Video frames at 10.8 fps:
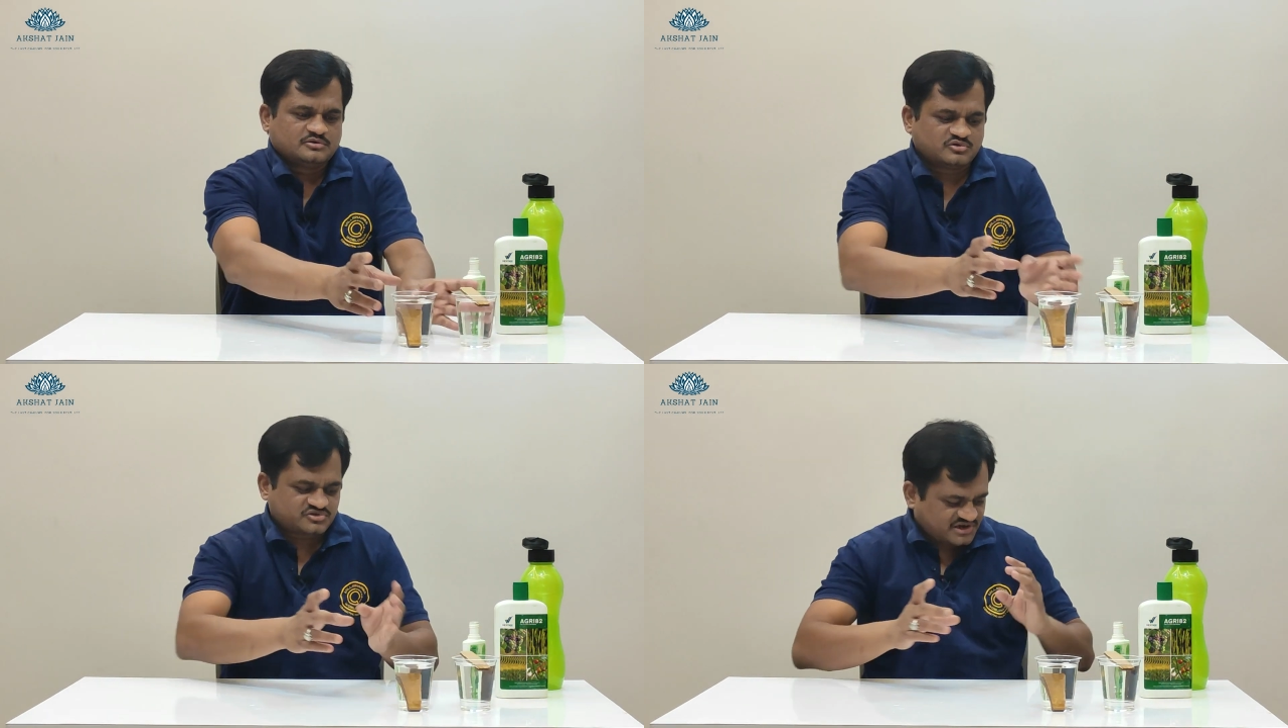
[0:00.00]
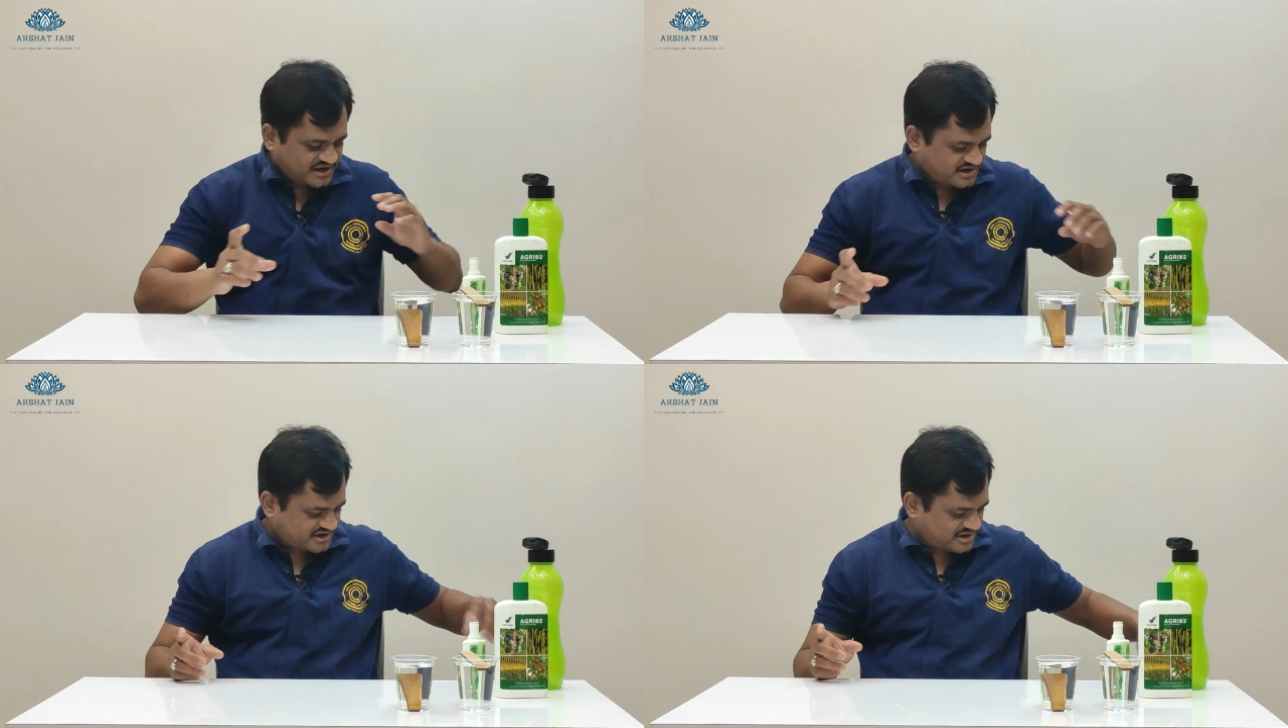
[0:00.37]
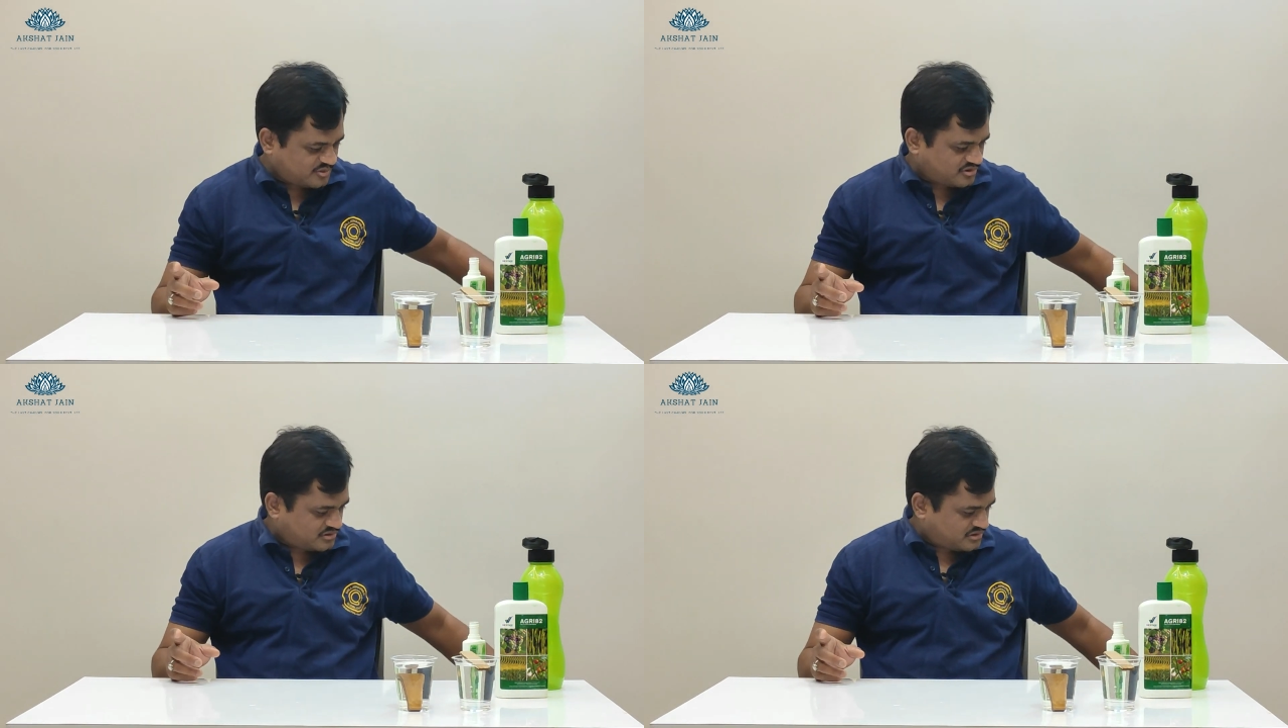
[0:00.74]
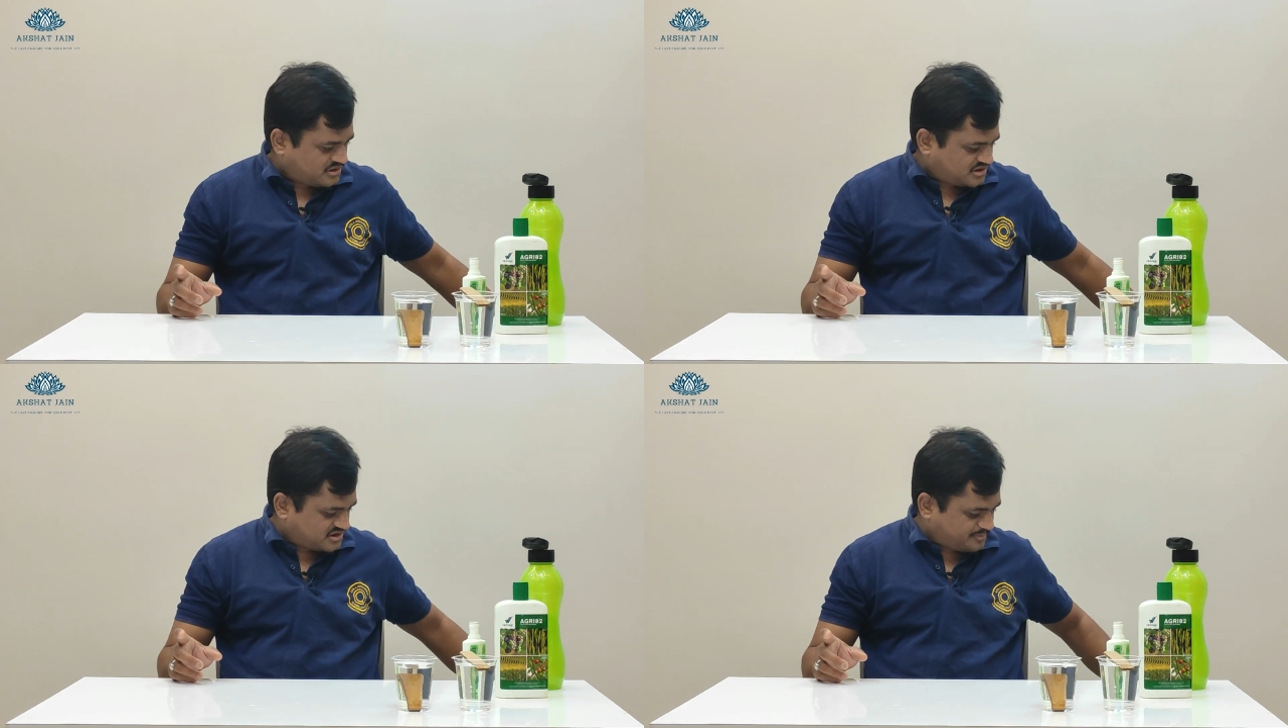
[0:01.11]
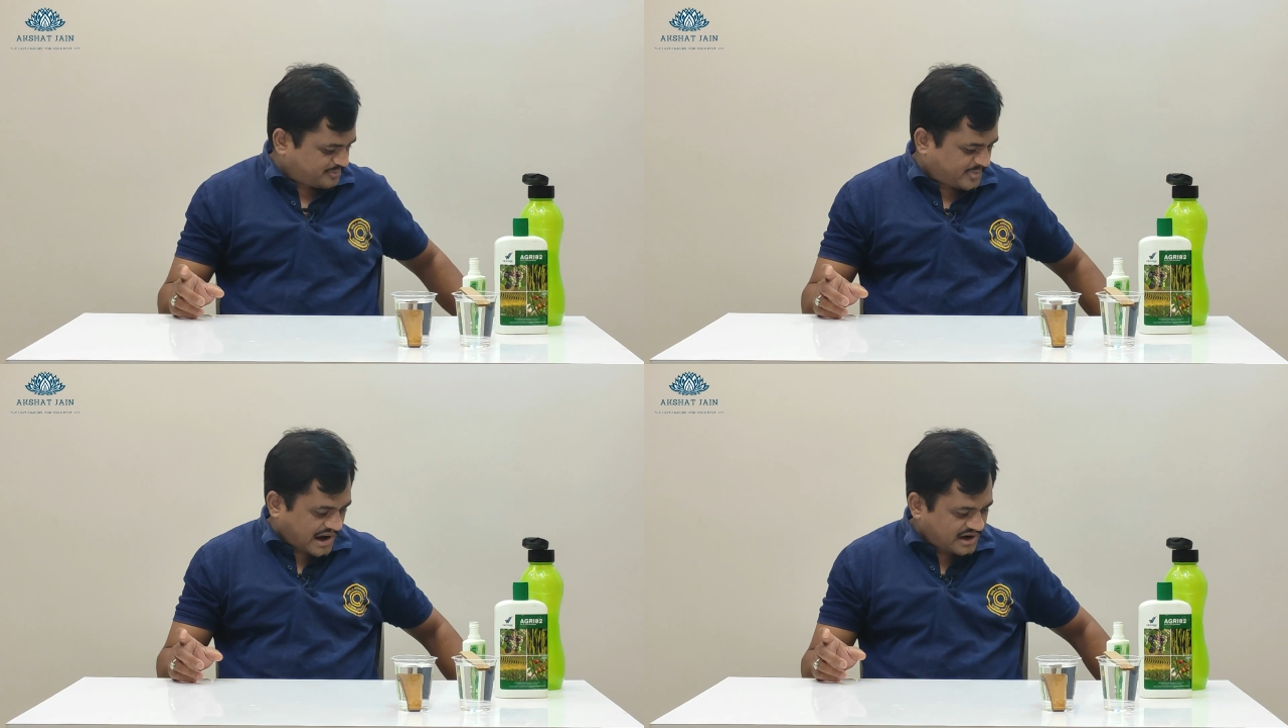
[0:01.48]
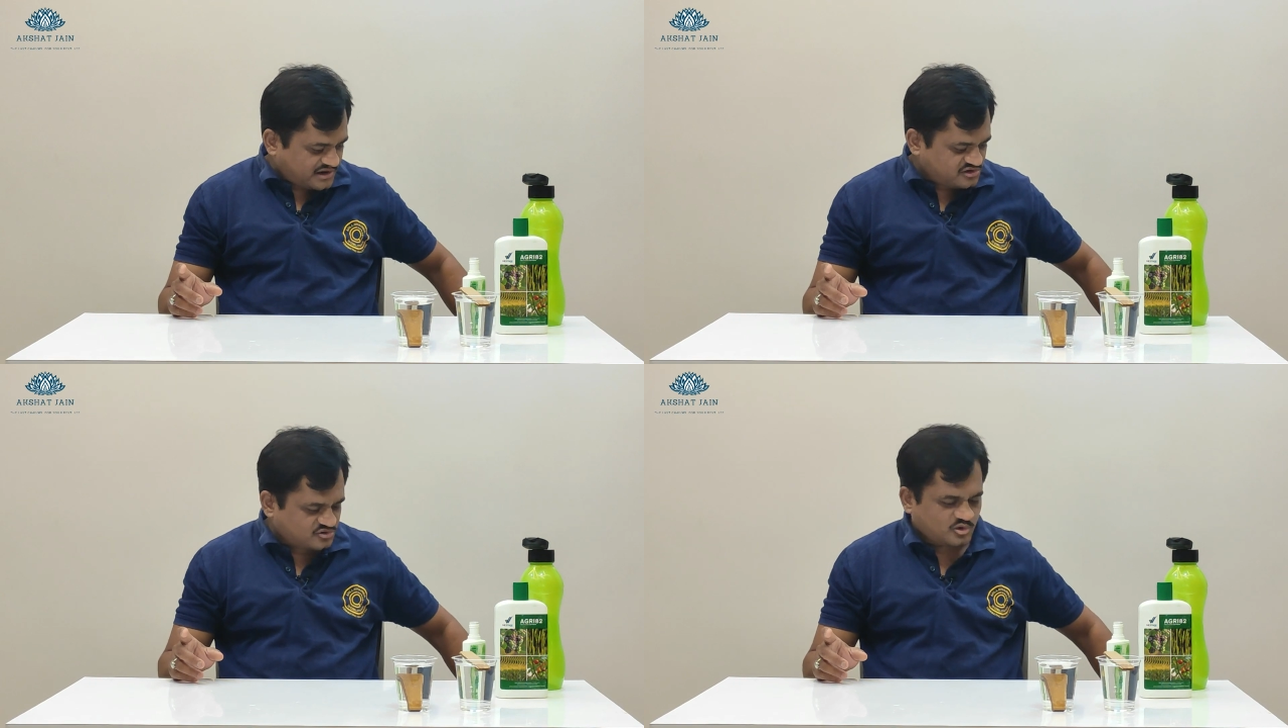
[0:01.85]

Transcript: दूसरा एक डेमो कि पानी